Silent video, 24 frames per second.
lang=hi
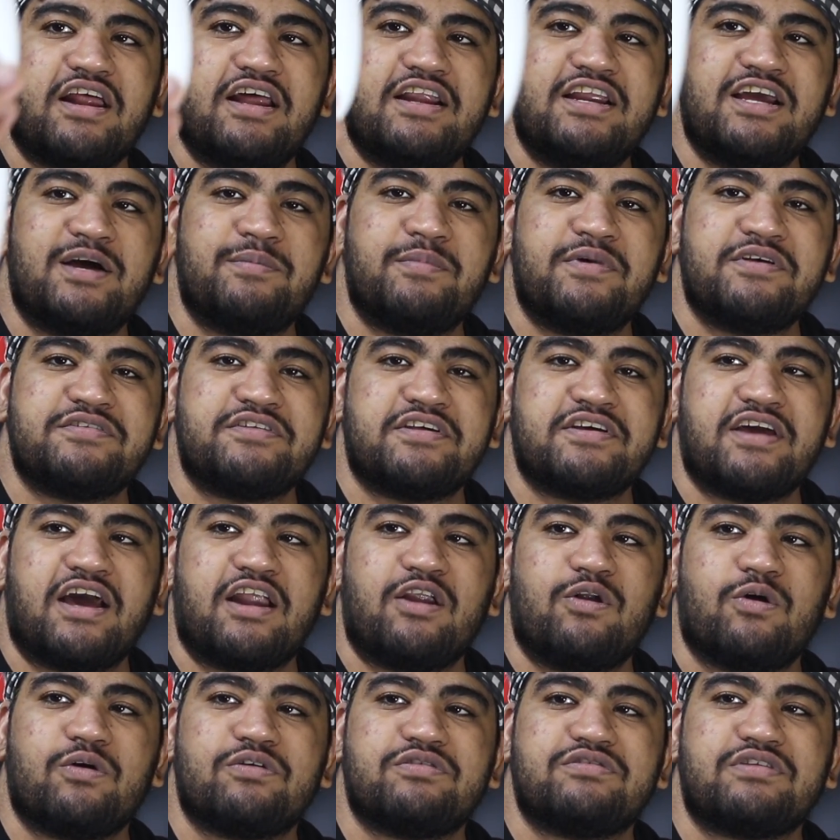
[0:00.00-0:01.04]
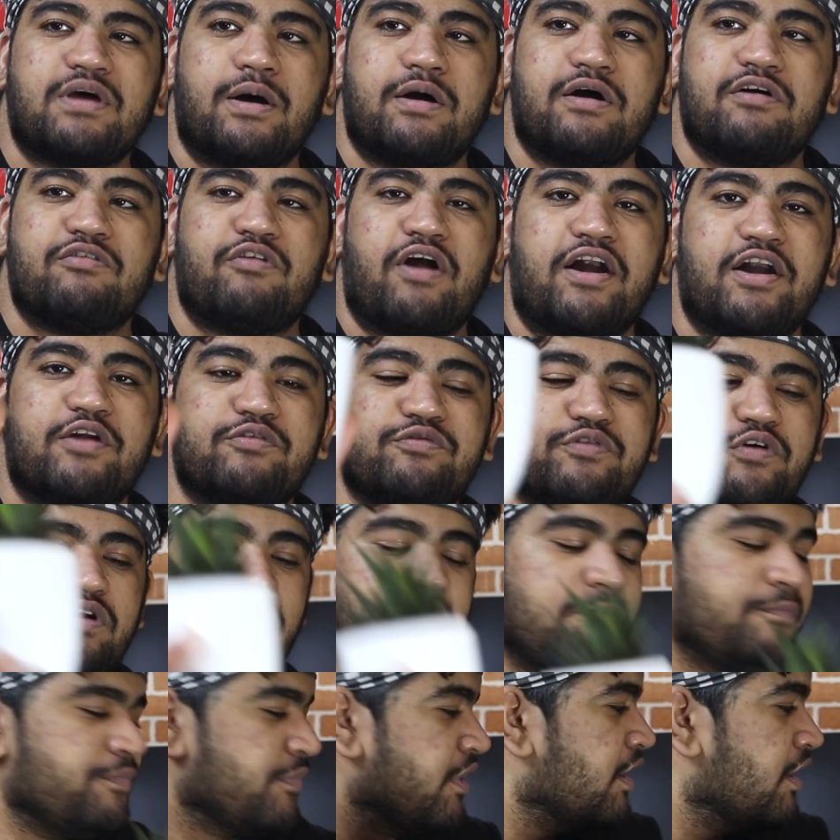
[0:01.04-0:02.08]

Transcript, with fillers: रियली अमेजिंग एंड लुक्स वंडरफुल